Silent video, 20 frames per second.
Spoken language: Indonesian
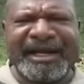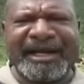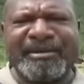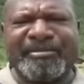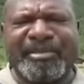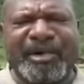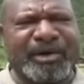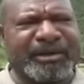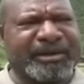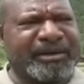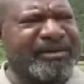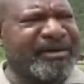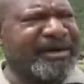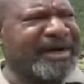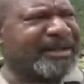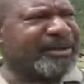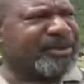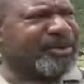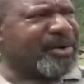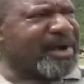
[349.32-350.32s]

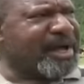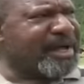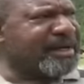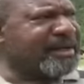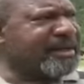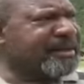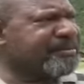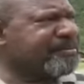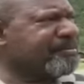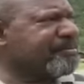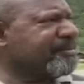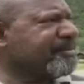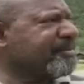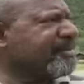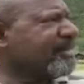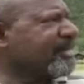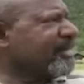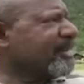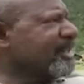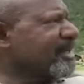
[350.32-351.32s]
pertolongan Tuhan,
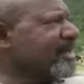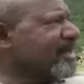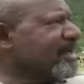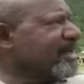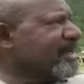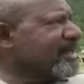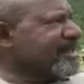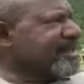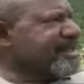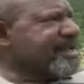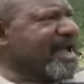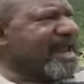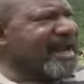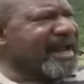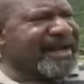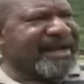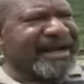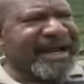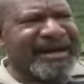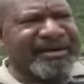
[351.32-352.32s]

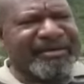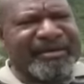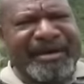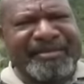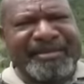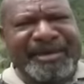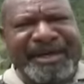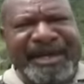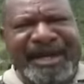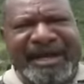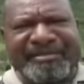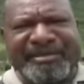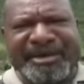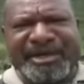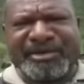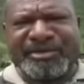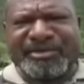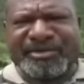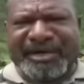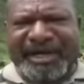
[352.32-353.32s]
jalan dari Wamena
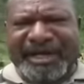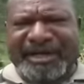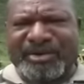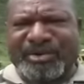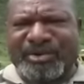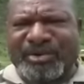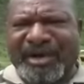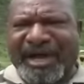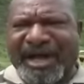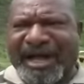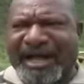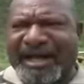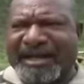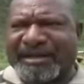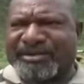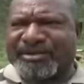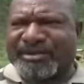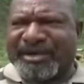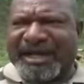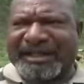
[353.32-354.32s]
menuju ke Duga
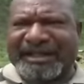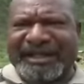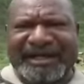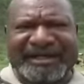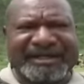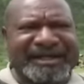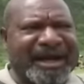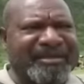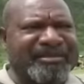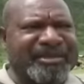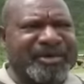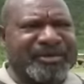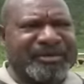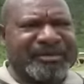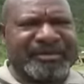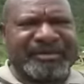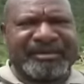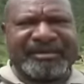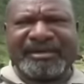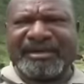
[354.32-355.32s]
sudah tersambung.
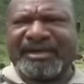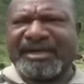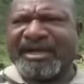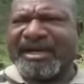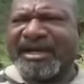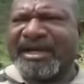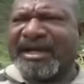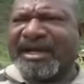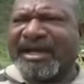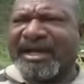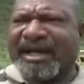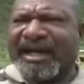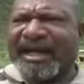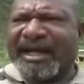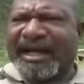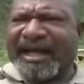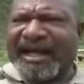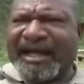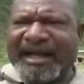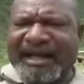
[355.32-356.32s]

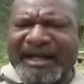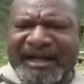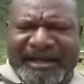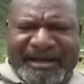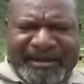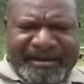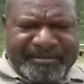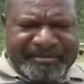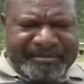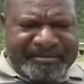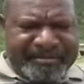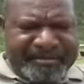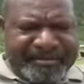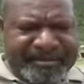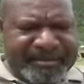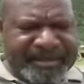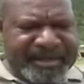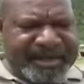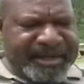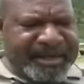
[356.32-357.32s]
Uh,
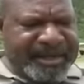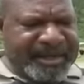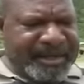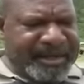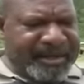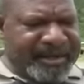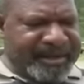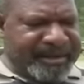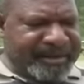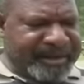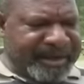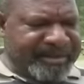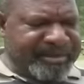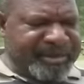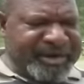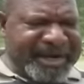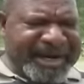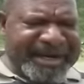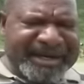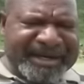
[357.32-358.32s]

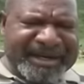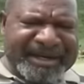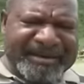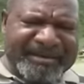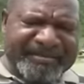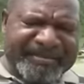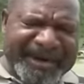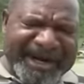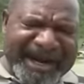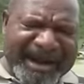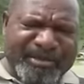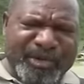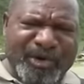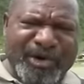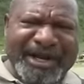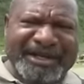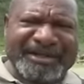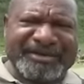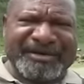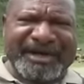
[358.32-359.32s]
kemudian
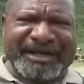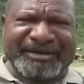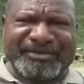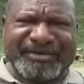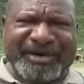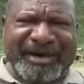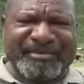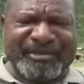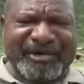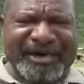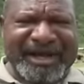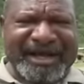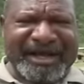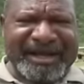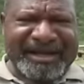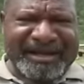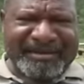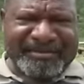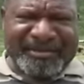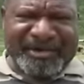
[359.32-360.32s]
pelabuhan juga sudah
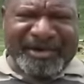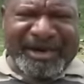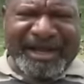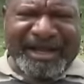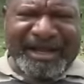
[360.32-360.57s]
mulai mulai